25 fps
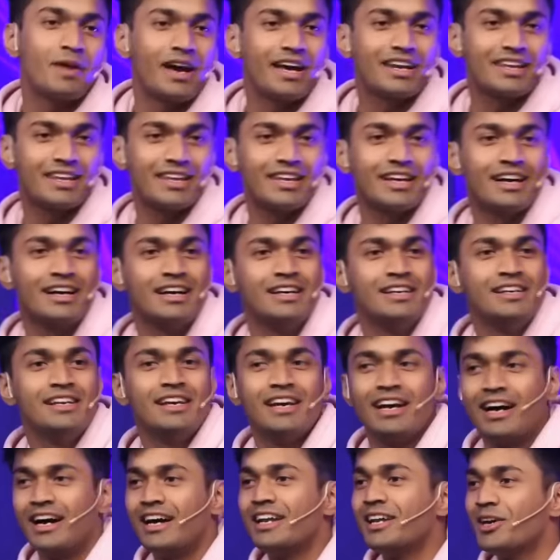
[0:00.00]
प्यार किया
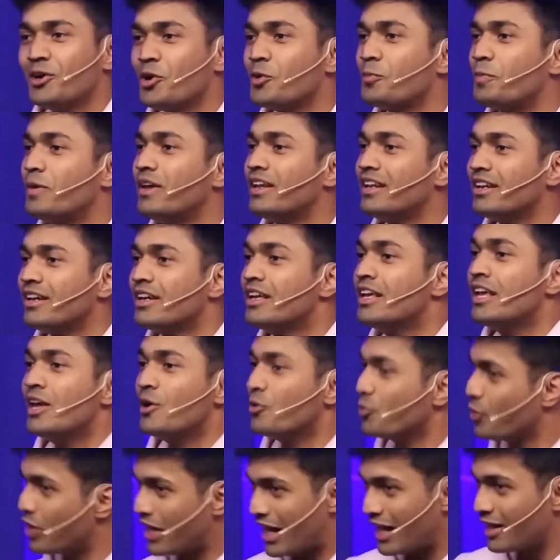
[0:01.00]
है ना और फिर
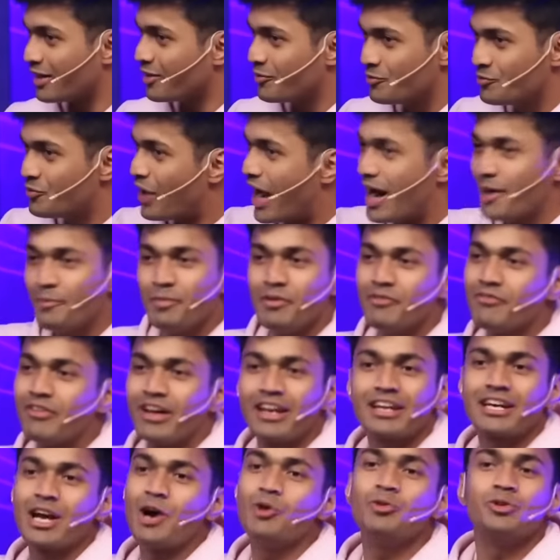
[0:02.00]
वहां पे
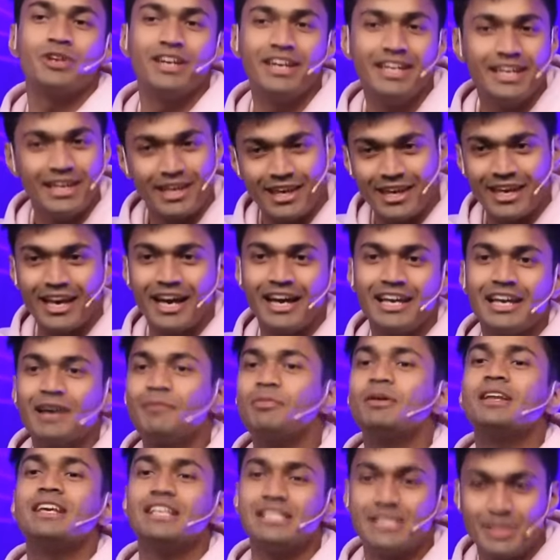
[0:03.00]
वर्कआउट नहीं किया या
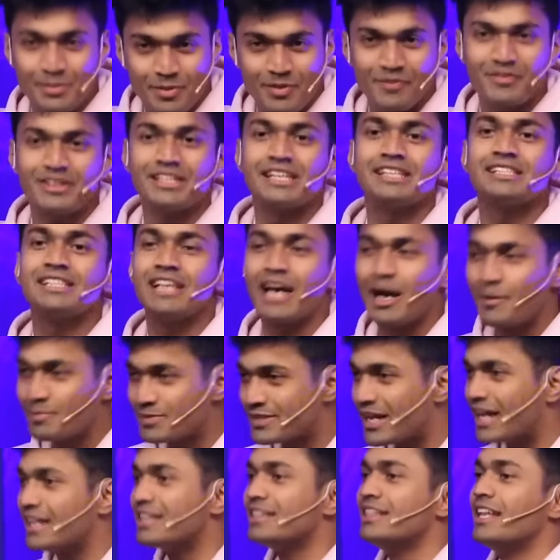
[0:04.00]
फिर किसी भी वजह से आप
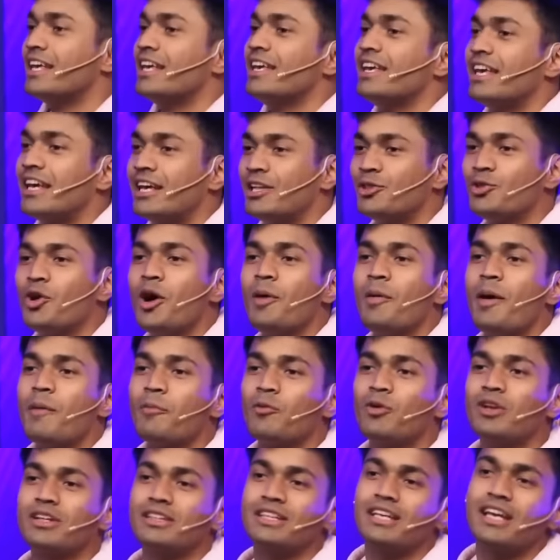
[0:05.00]
साथ नहीं है तो अब
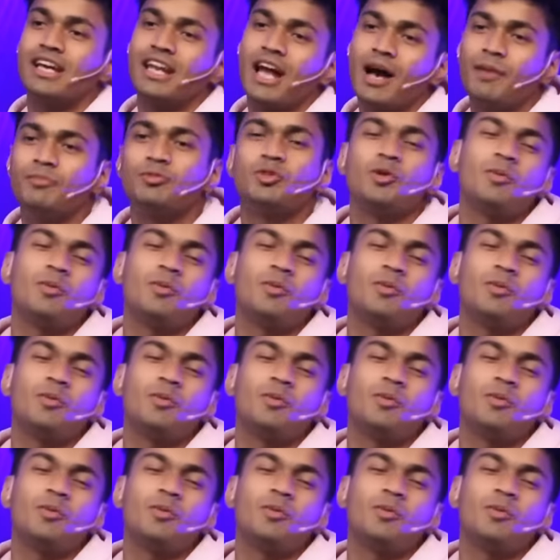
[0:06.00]
आपको लगता है यार अब